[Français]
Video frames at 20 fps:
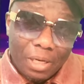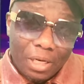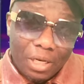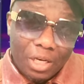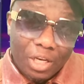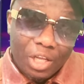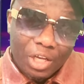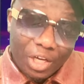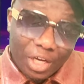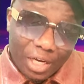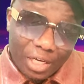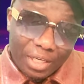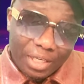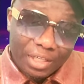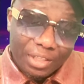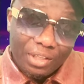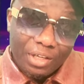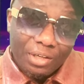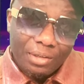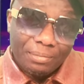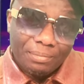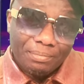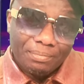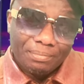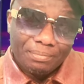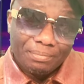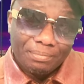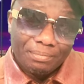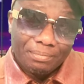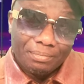Le Canada
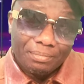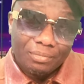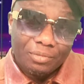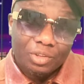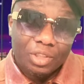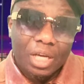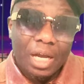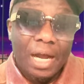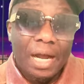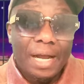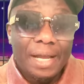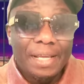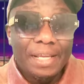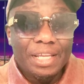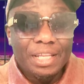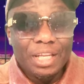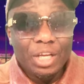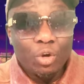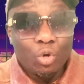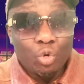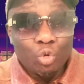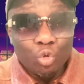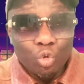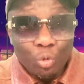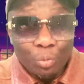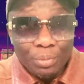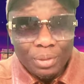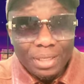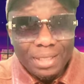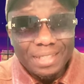a une
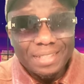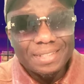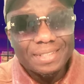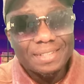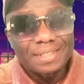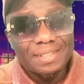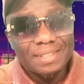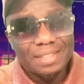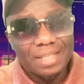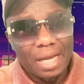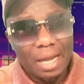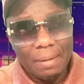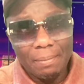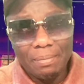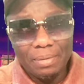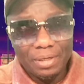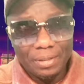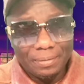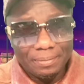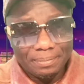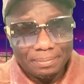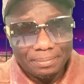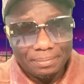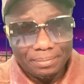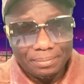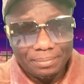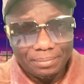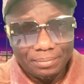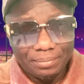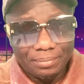économie stable.
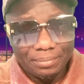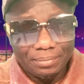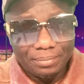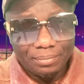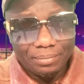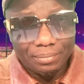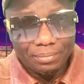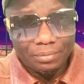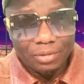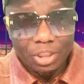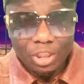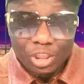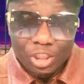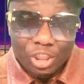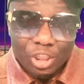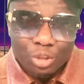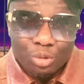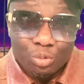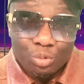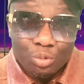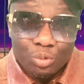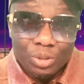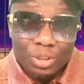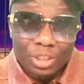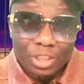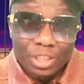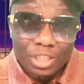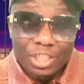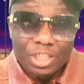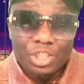Je
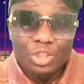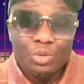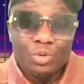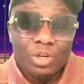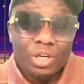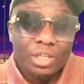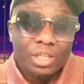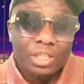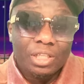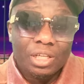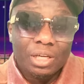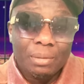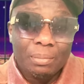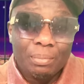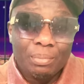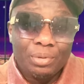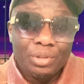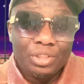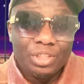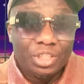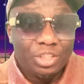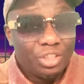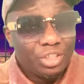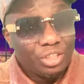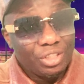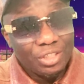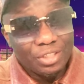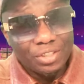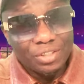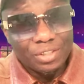suis ici au Canada plus de
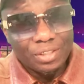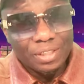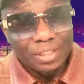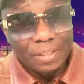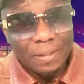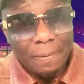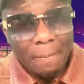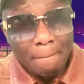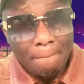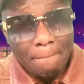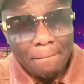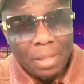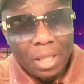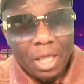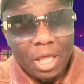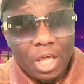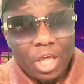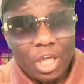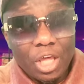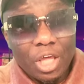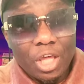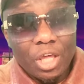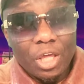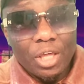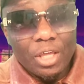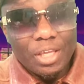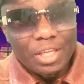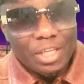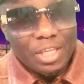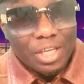deux décennies.
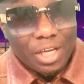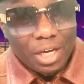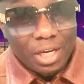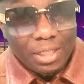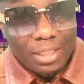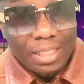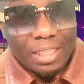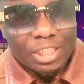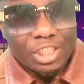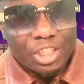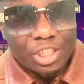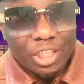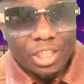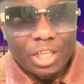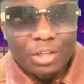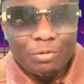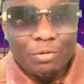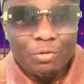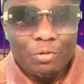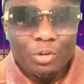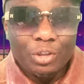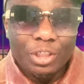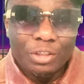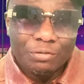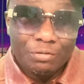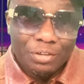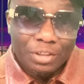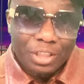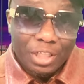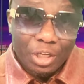Il y a des gens qui vous font des
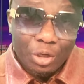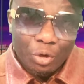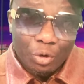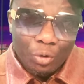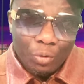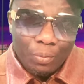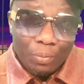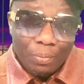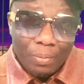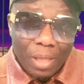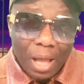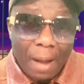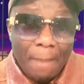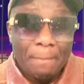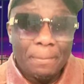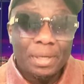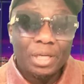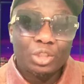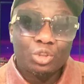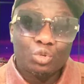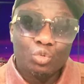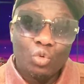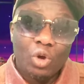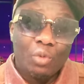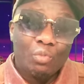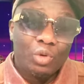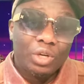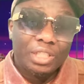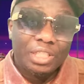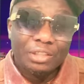vidéos après trois
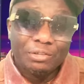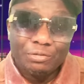mois de